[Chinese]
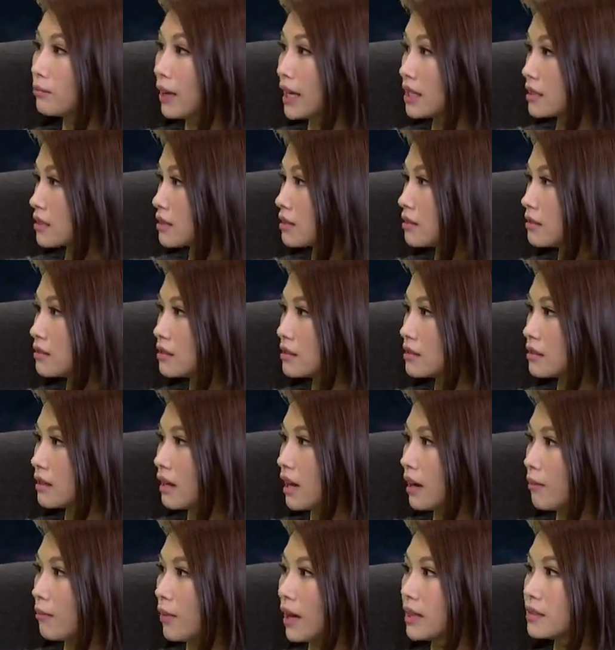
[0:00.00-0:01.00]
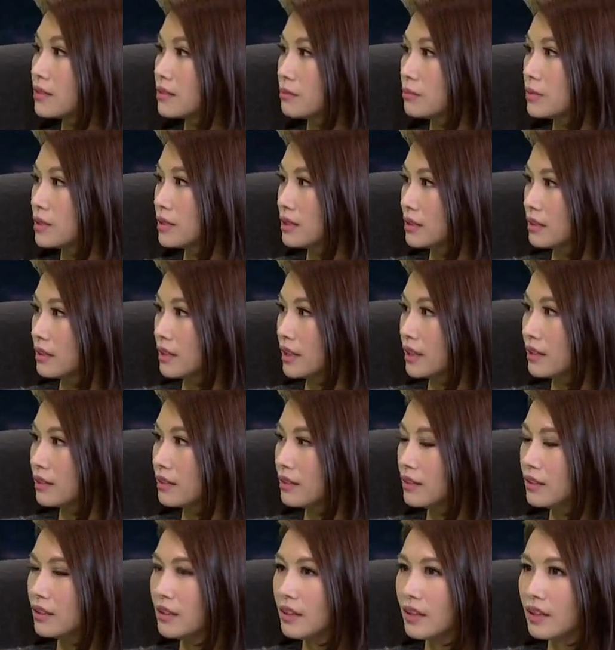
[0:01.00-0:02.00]
买车子啊，买什么之类
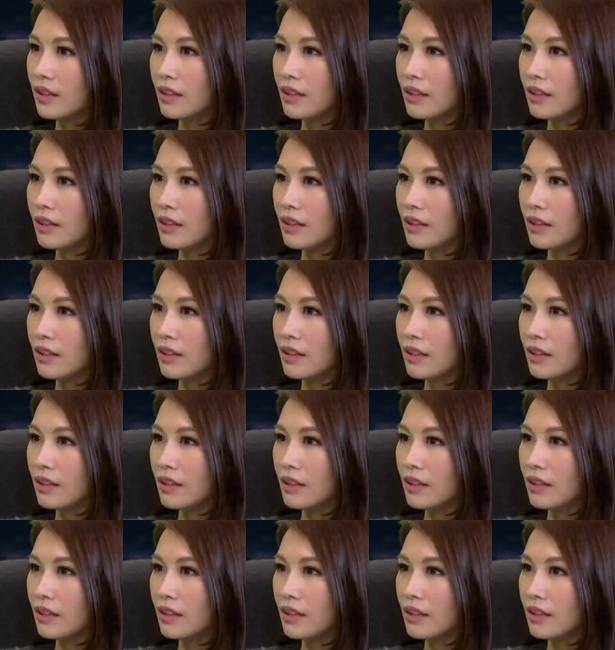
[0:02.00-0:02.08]
的。